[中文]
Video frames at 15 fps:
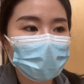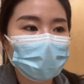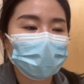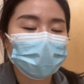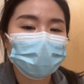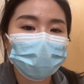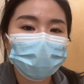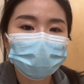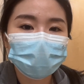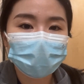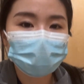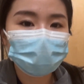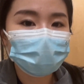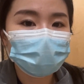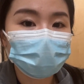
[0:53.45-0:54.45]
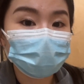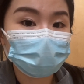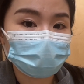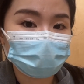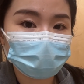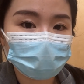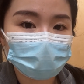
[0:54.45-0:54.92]
然后那一天
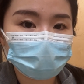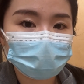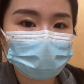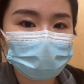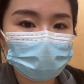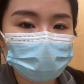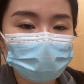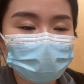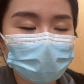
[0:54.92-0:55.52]
很冷，我